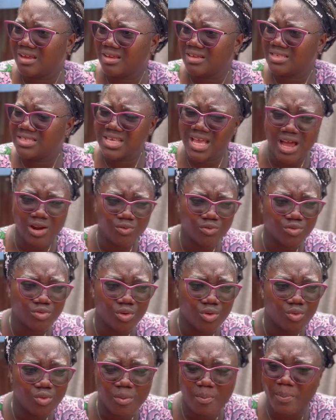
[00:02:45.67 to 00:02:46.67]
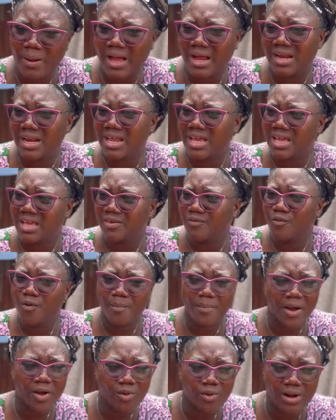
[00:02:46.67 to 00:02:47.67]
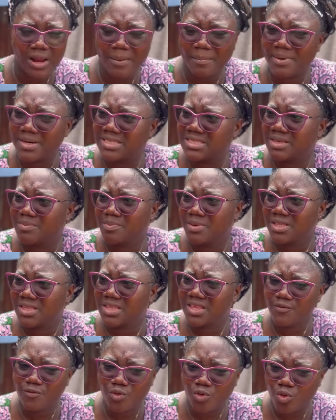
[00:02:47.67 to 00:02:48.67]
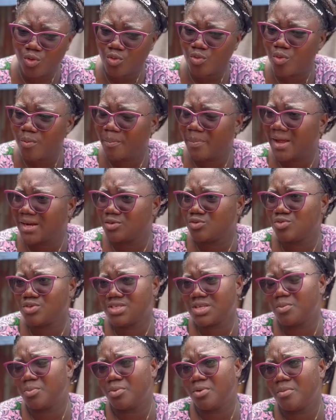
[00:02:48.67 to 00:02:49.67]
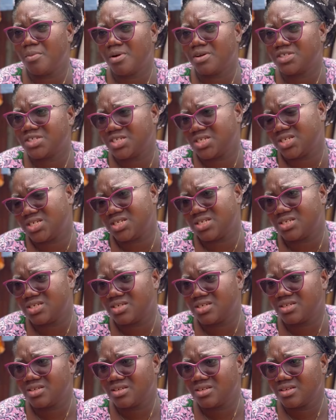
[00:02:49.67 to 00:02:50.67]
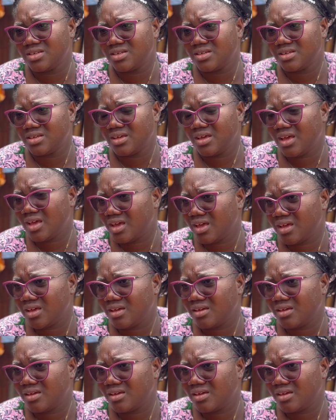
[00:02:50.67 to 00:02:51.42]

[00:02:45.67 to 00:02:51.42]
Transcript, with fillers: C'est à nous de lui parler. Il faut pas qu'on la précipite. Il faut qu'on lui parle tout simplement, chérie. Hein?